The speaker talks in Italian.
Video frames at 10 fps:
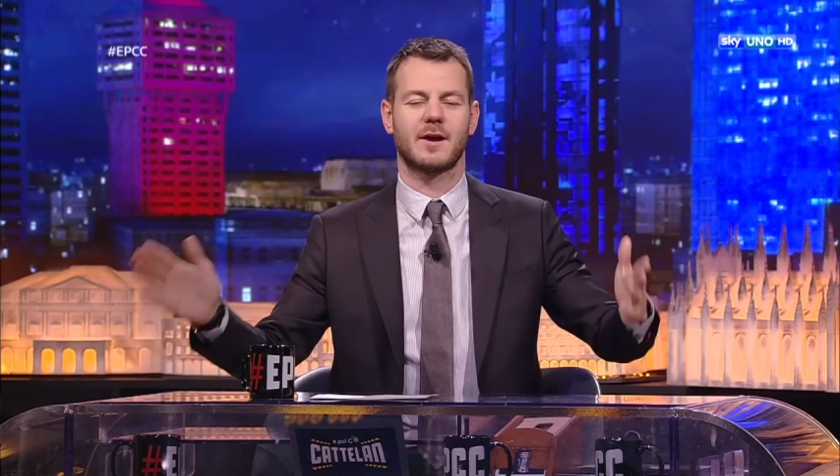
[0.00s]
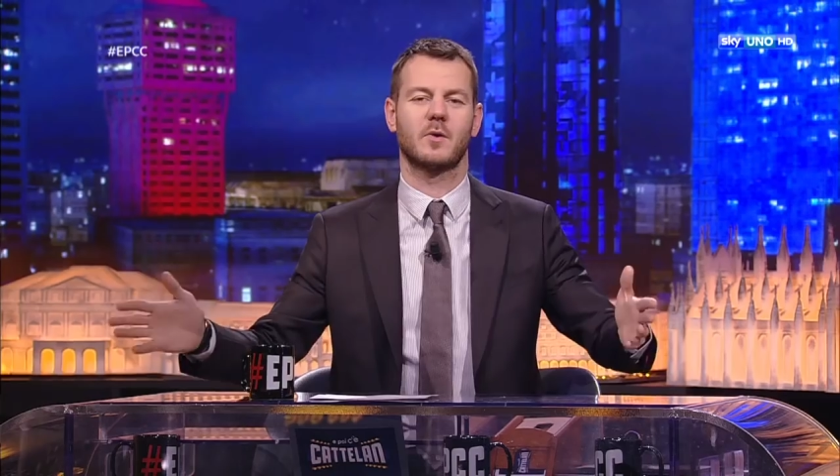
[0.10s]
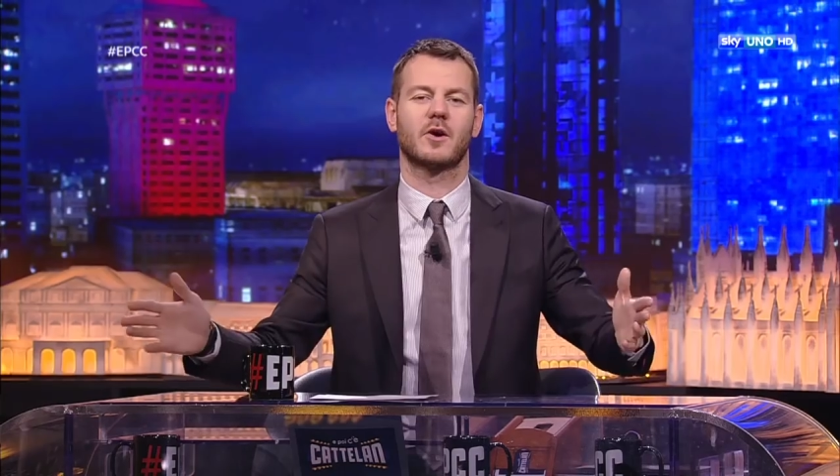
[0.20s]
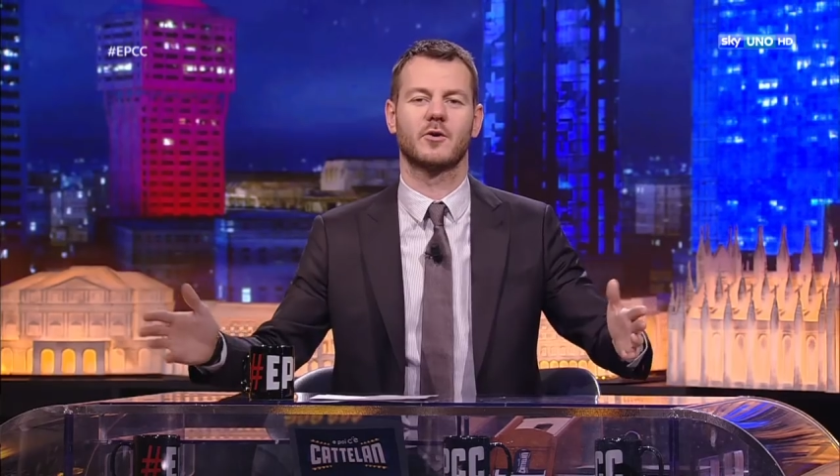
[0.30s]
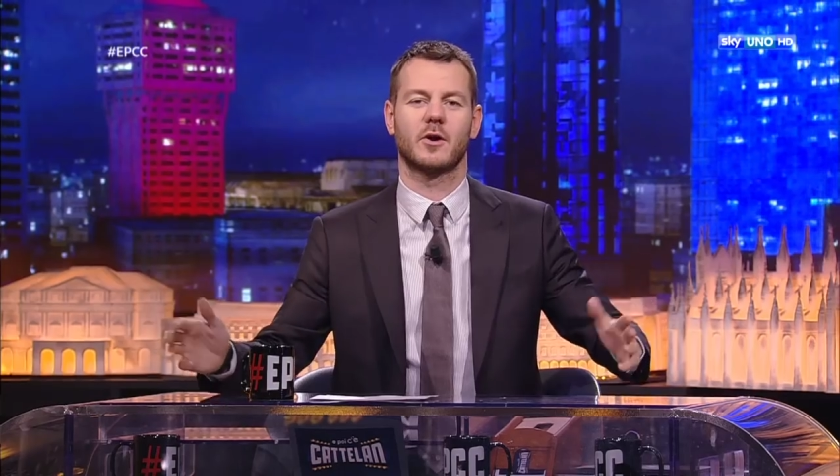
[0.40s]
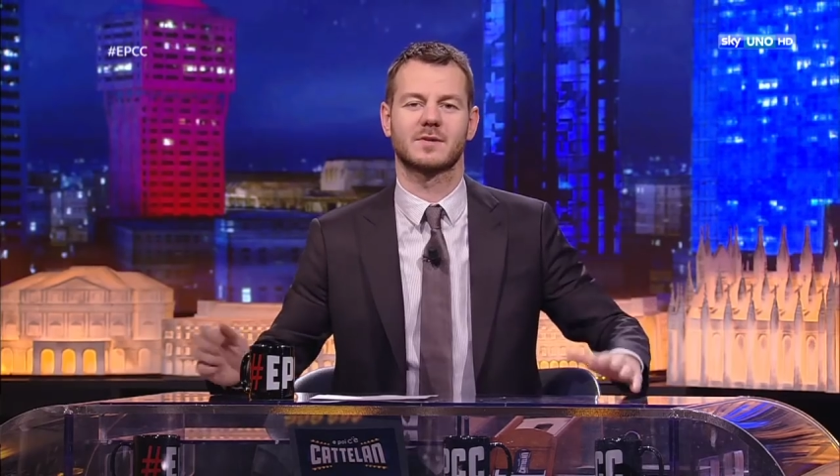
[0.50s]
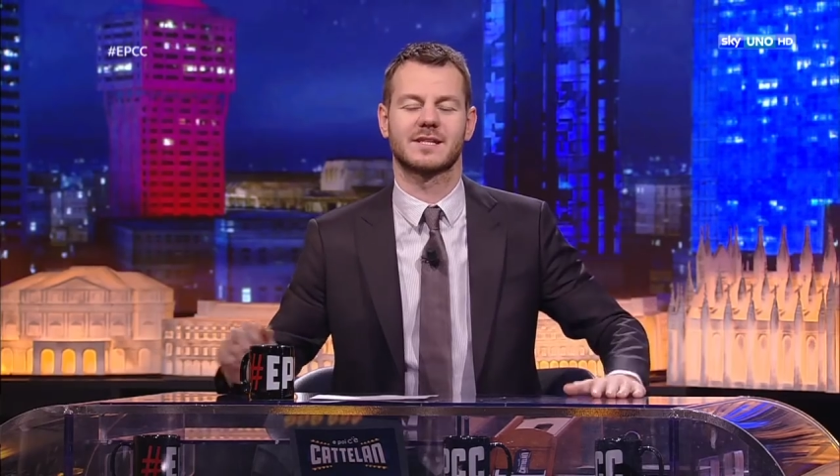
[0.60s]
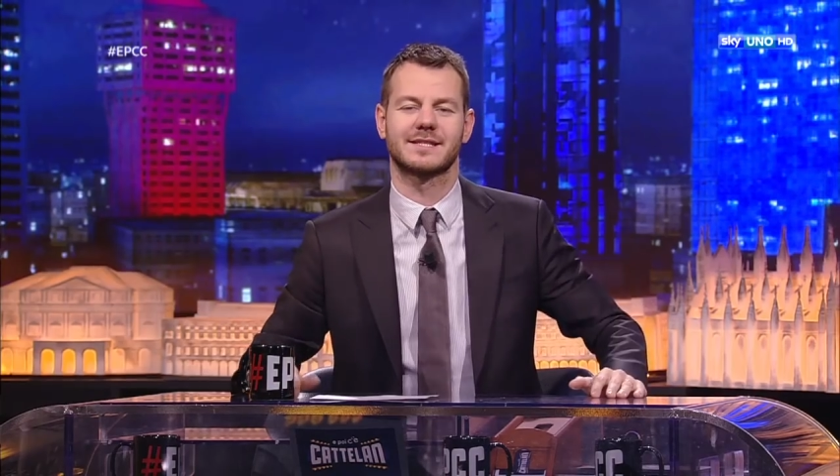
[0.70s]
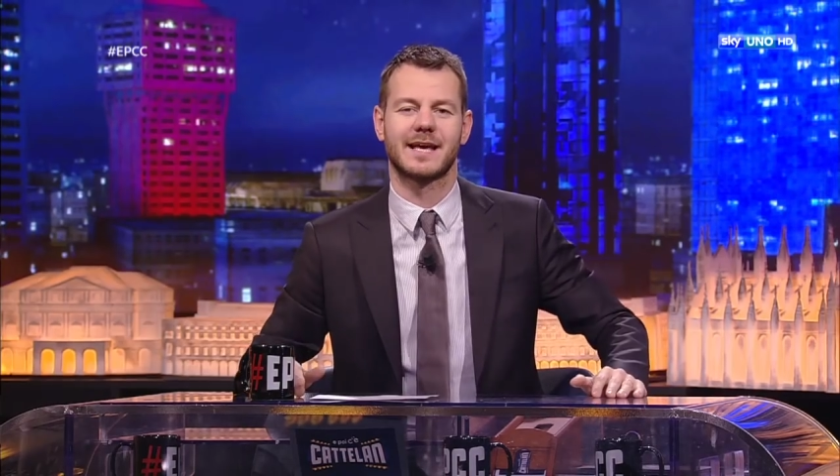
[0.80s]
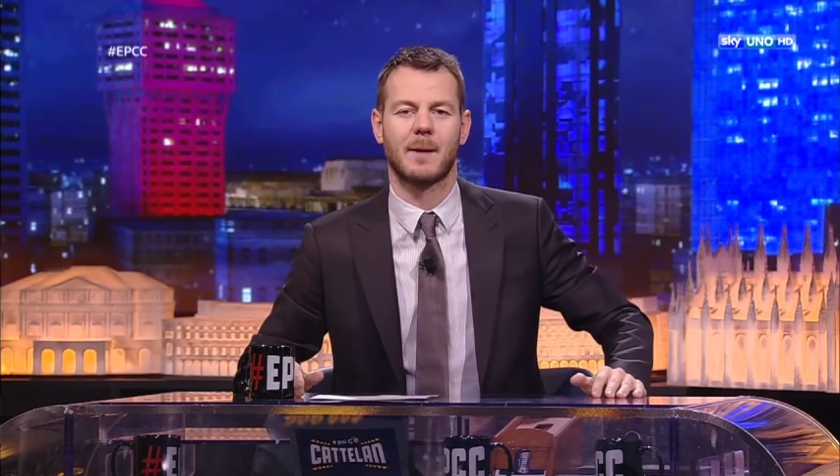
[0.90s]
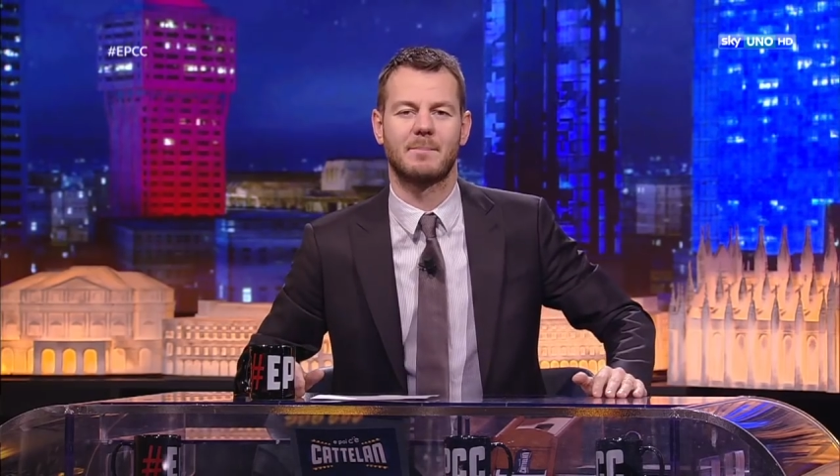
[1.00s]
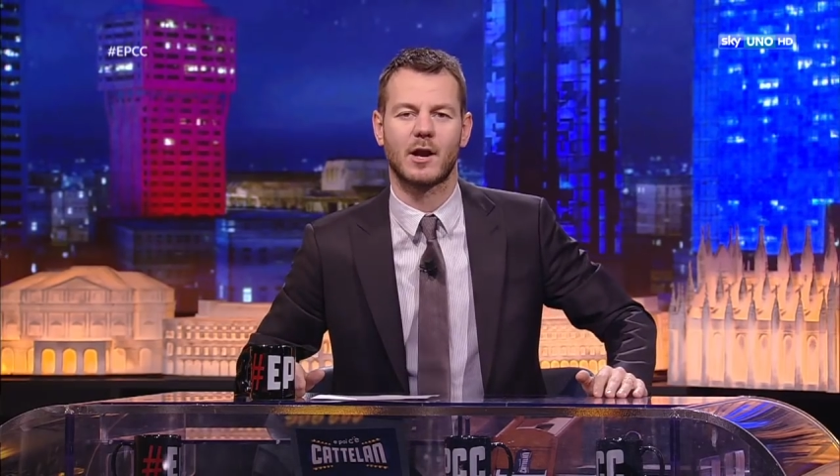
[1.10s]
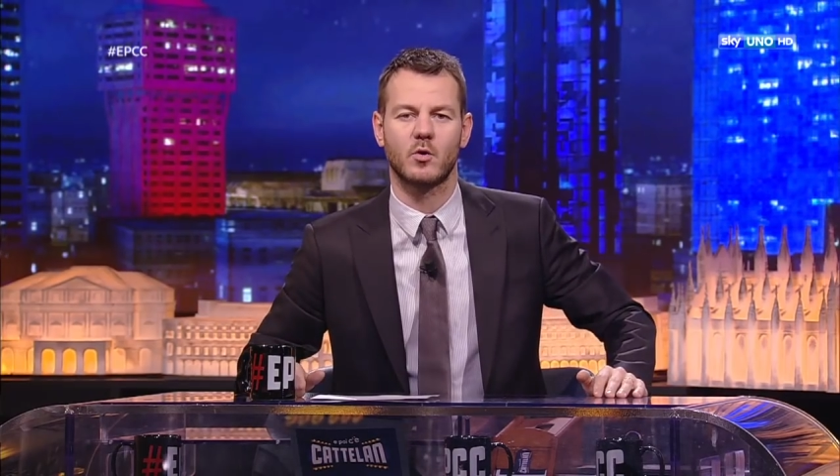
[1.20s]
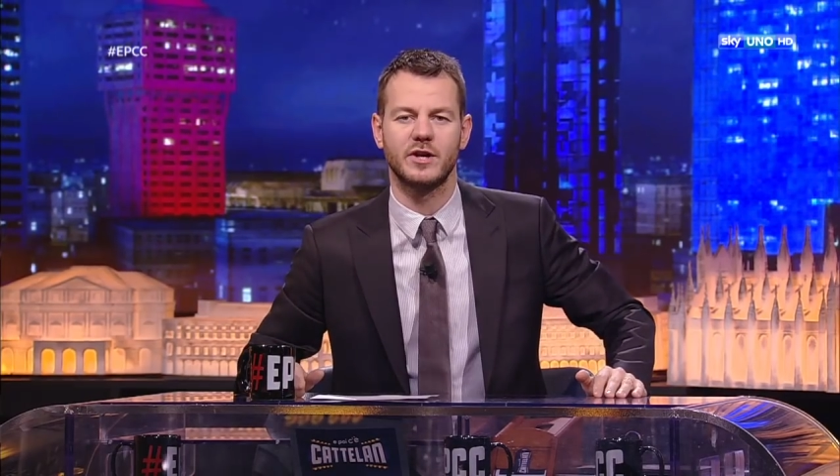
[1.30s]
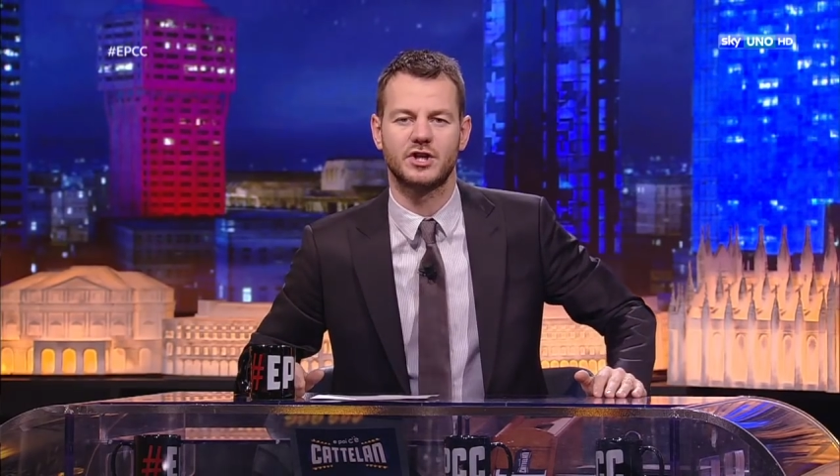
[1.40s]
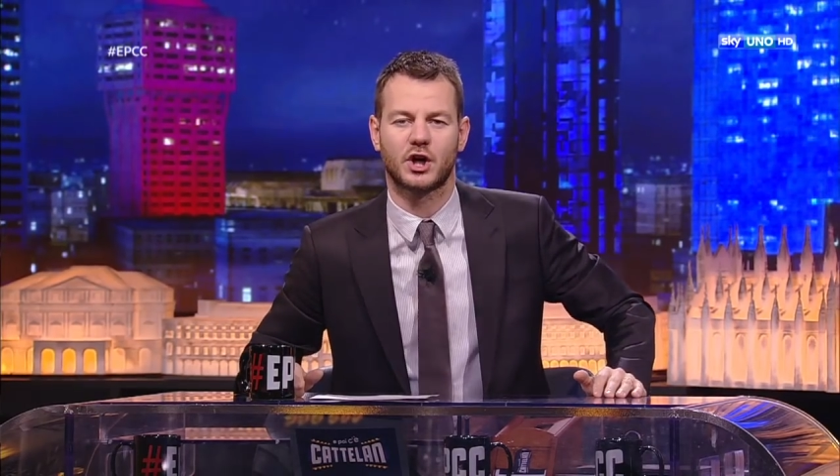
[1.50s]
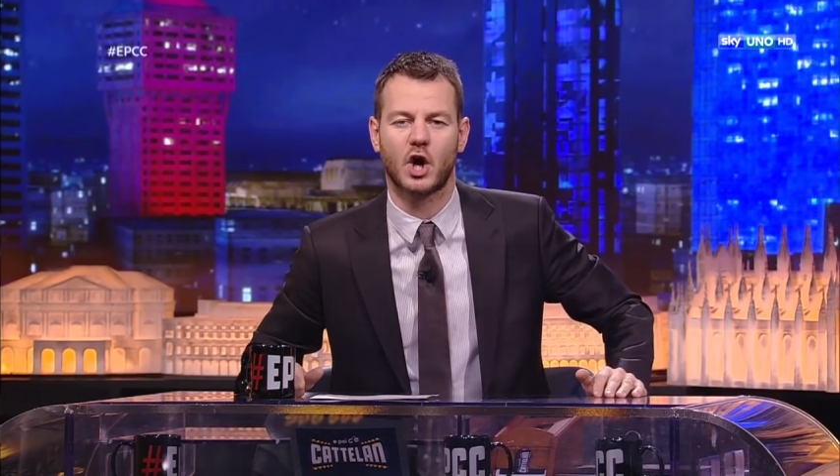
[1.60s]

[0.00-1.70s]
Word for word: è qui con noi questa sera Pierluigi